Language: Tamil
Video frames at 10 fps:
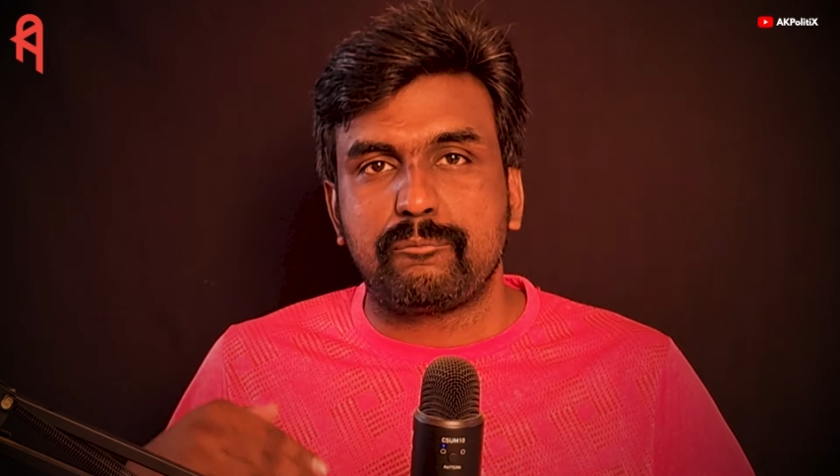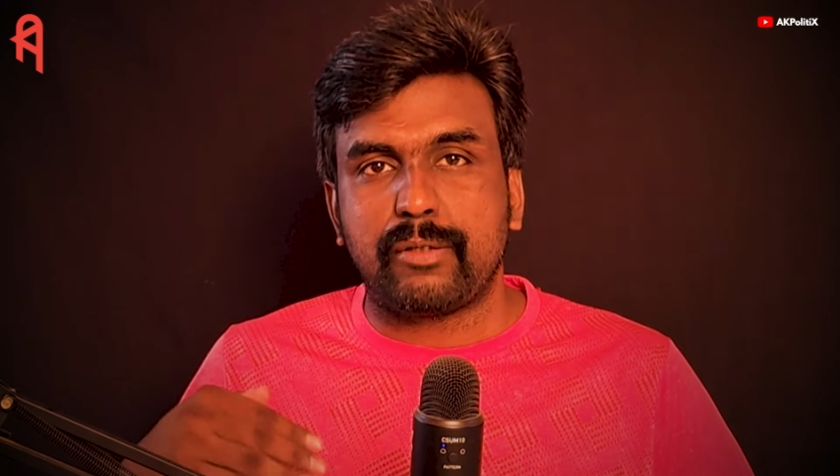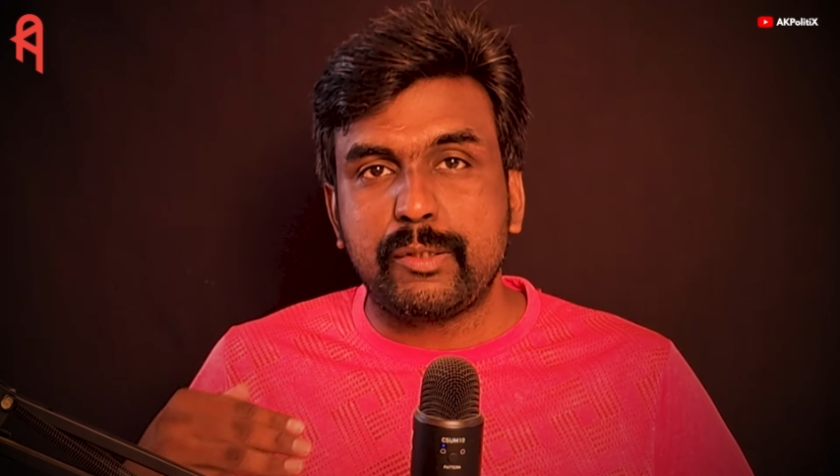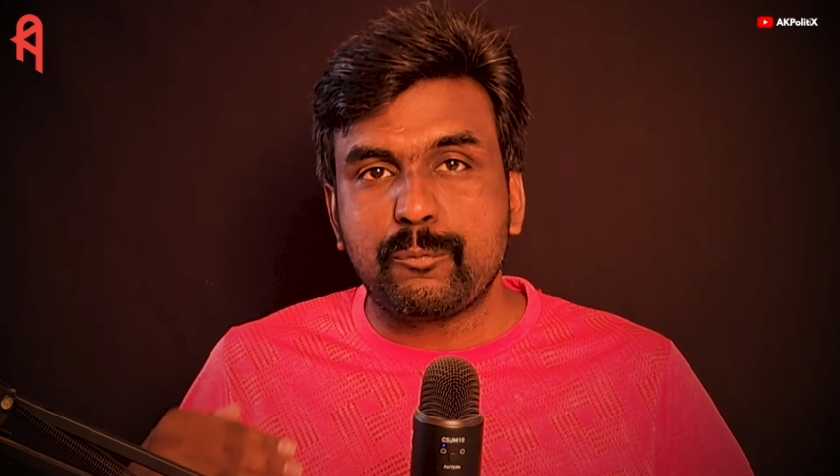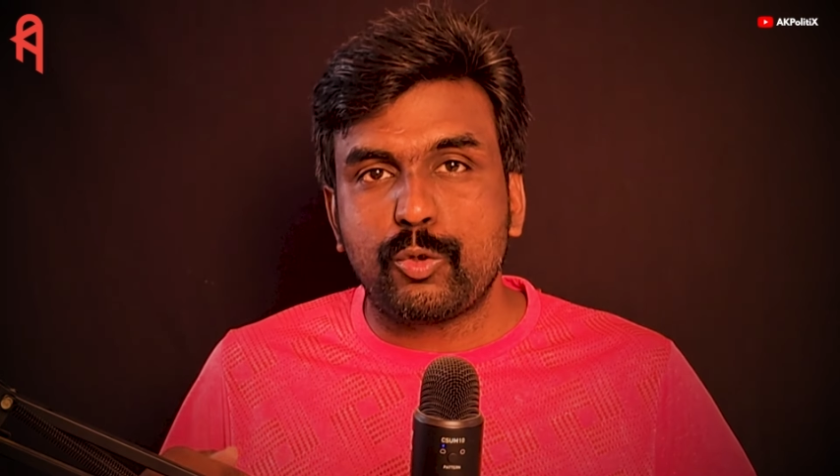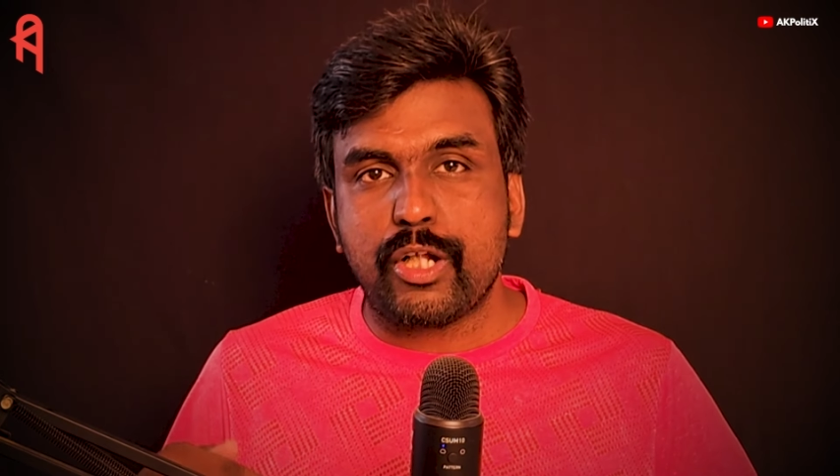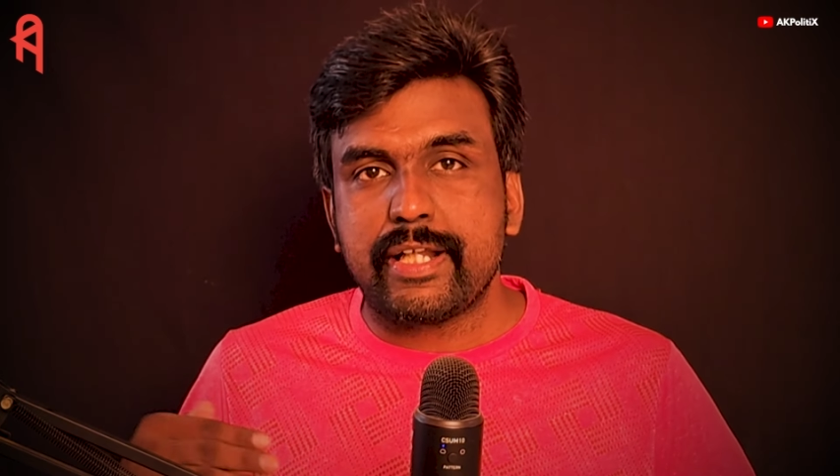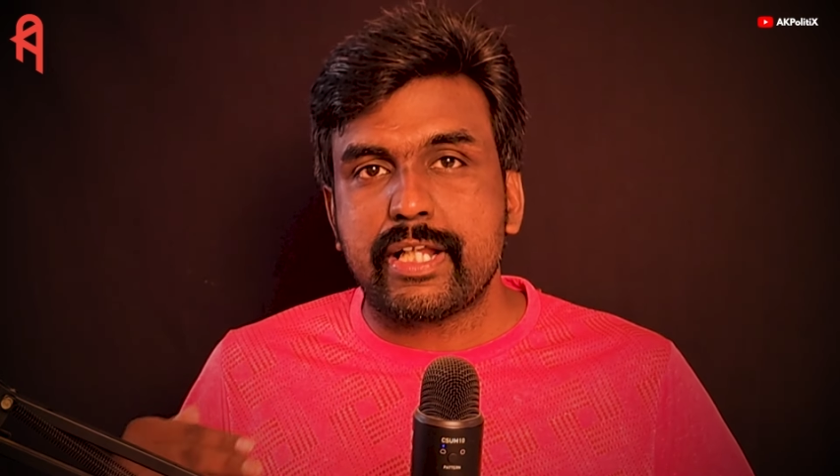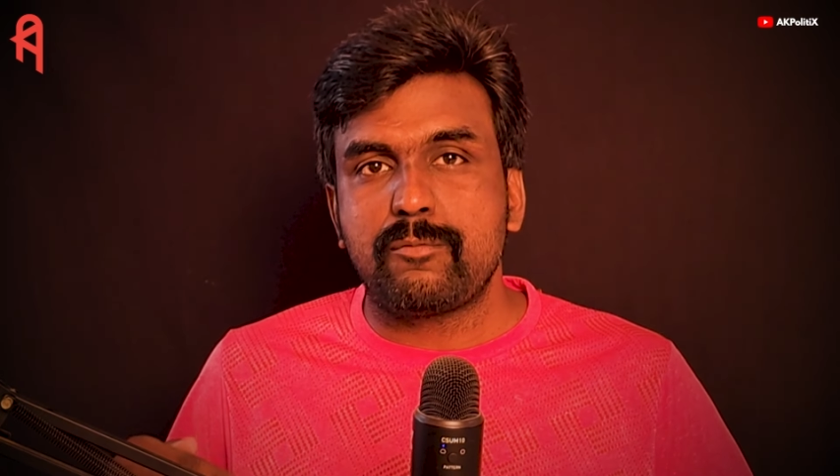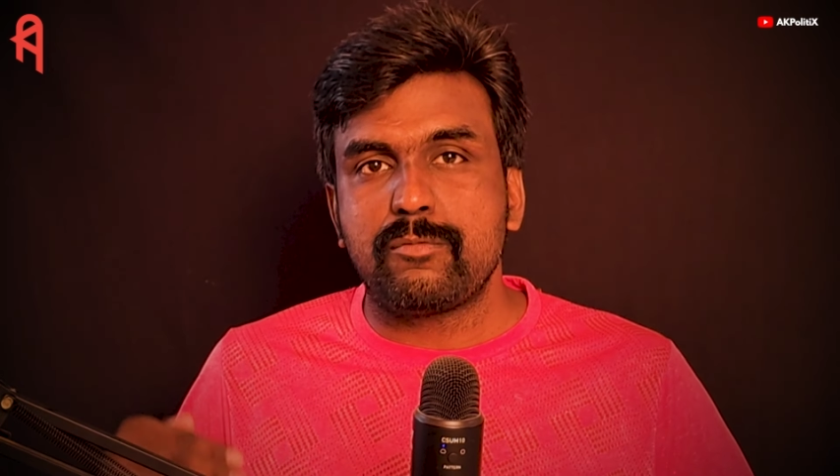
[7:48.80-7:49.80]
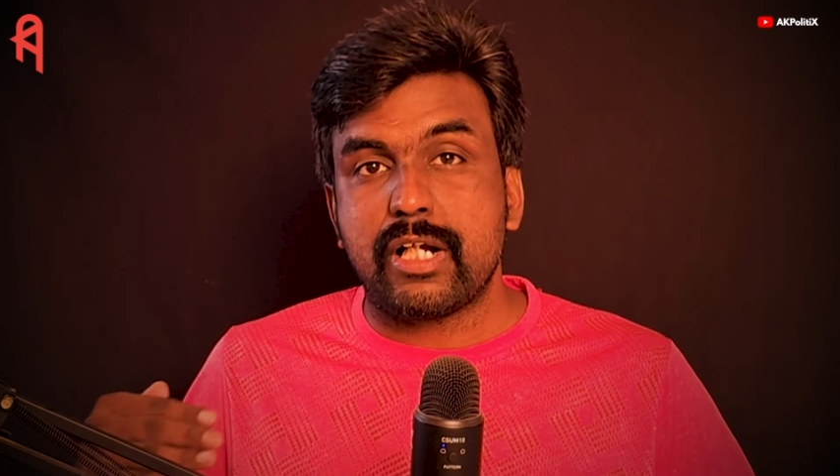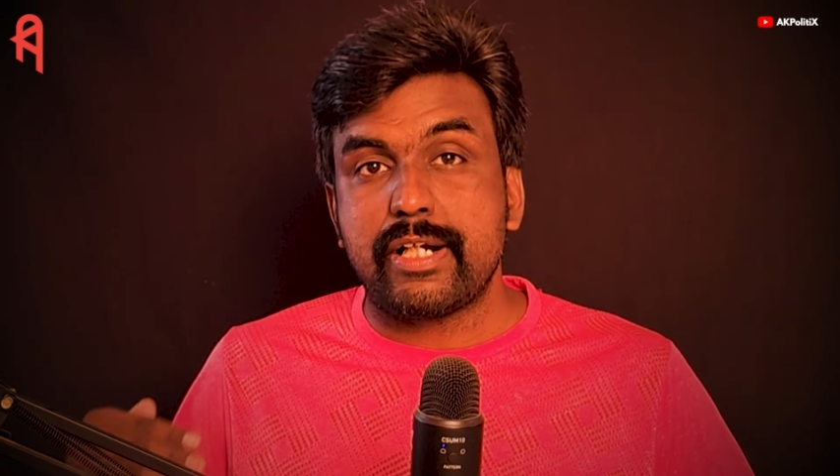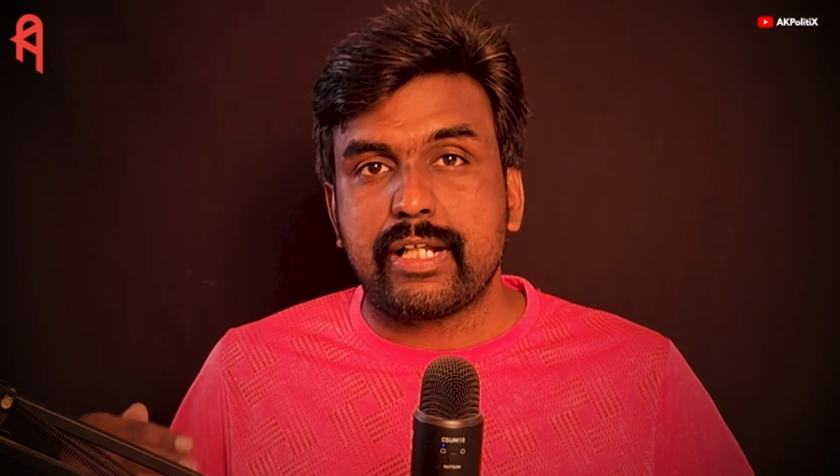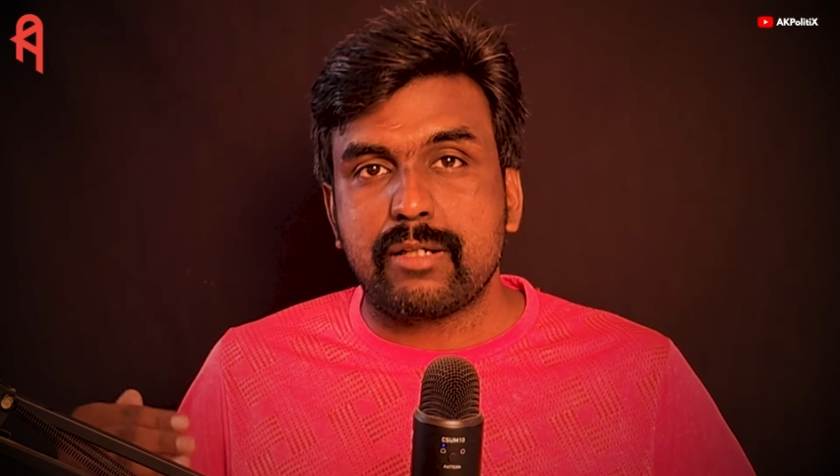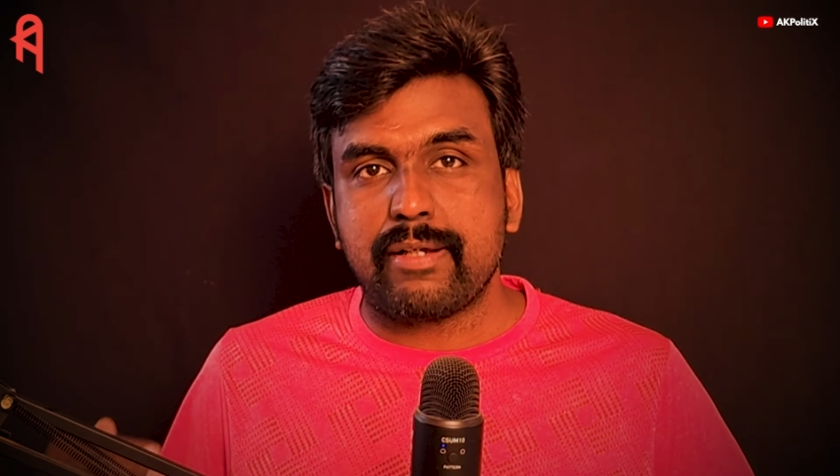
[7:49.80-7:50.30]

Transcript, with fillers: பதிமூணாயிரம் நாட்டுகள்